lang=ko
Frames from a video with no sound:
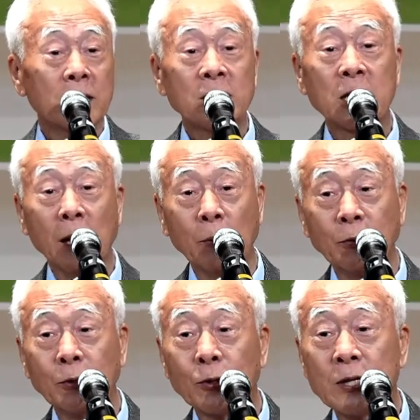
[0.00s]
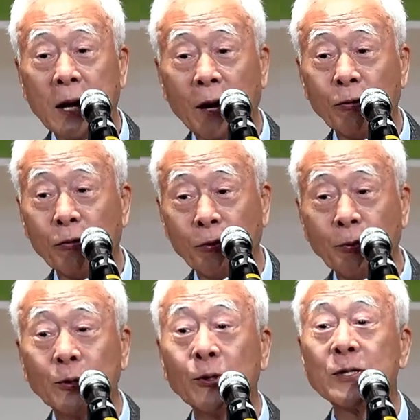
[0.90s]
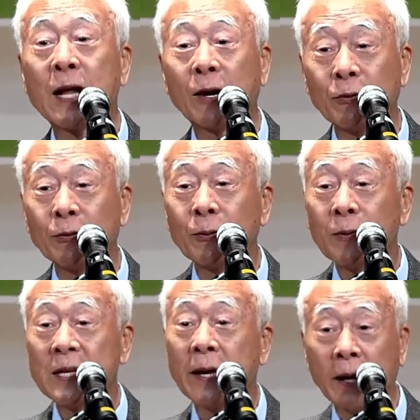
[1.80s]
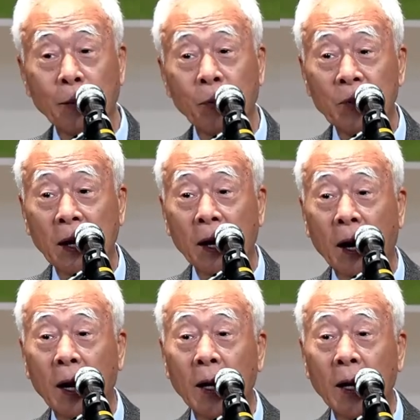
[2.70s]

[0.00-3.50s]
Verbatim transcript: 7분도 쌀하고 9분도 쌀하고 차이가 뭡니까?